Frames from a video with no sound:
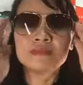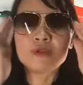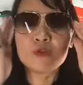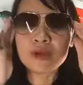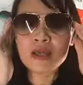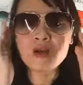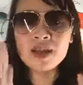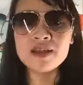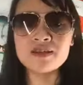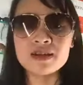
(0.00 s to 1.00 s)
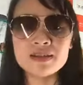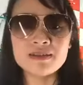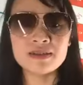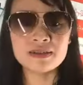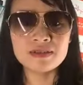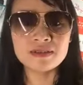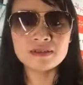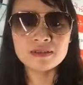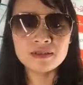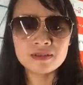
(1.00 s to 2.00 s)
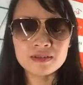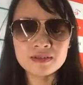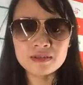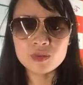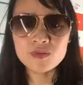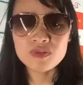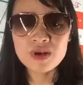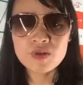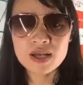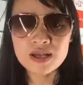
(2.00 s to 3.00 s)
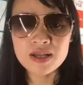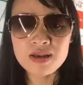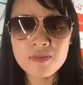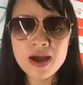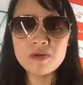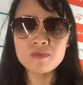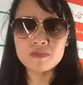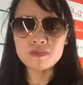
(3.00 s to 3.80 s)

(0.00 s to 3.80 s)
Không biết là có lên được cái sự sự tuyệt vời của cái kính Ray-Ban không?